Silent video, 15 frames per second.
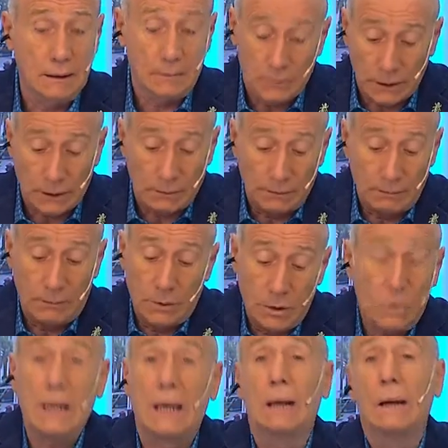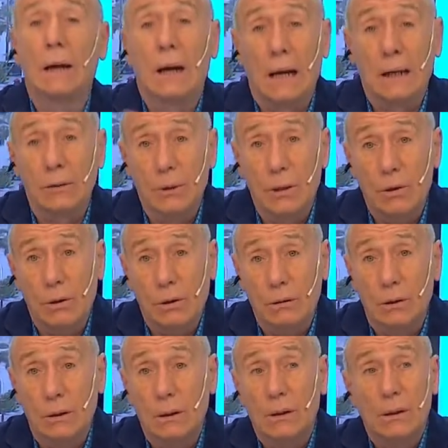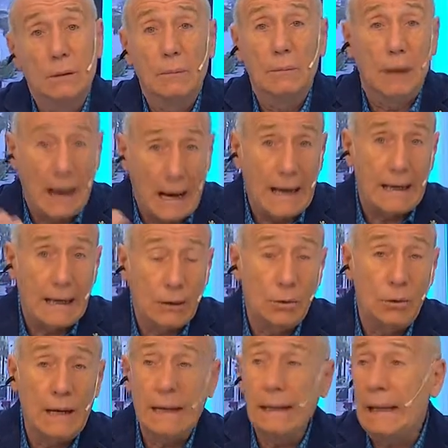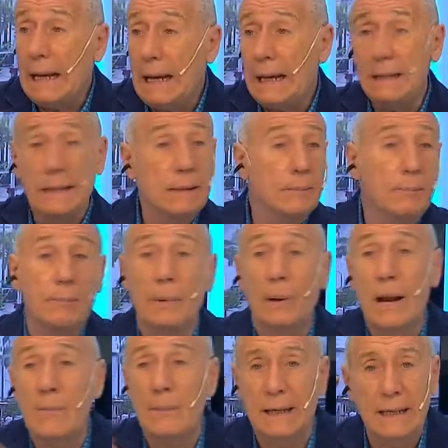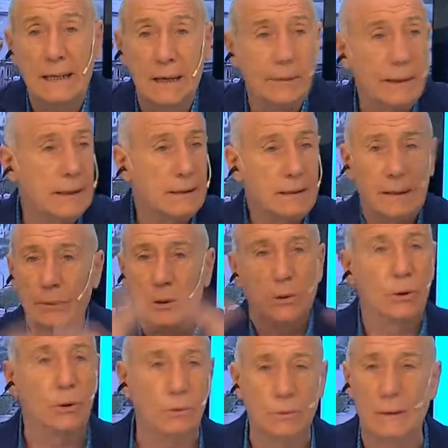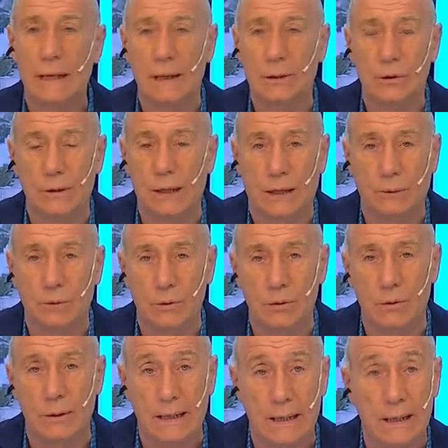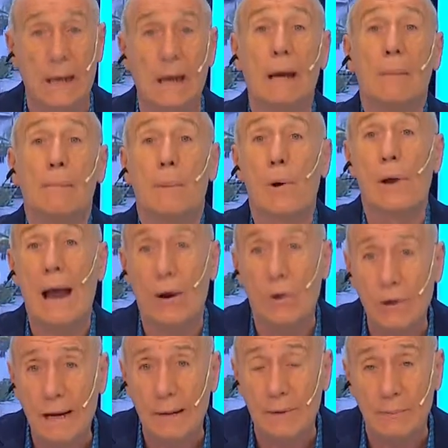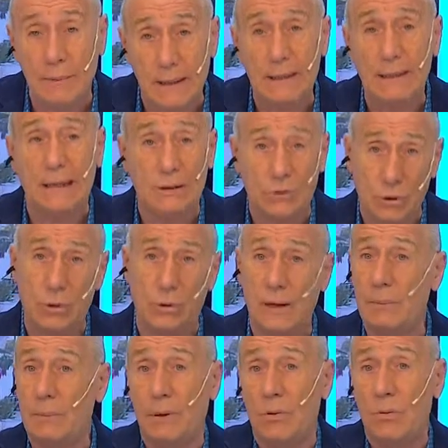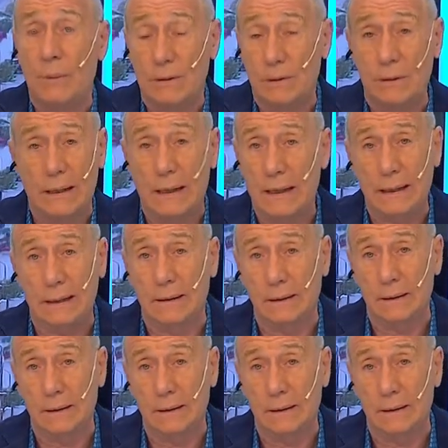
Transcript: Bueno, no sé, a lo mejor hay alguna idea y por ahí mañana amanecemos con una cosa revolucionaria. Por ahora me parece que solo hay preocupación en la gente.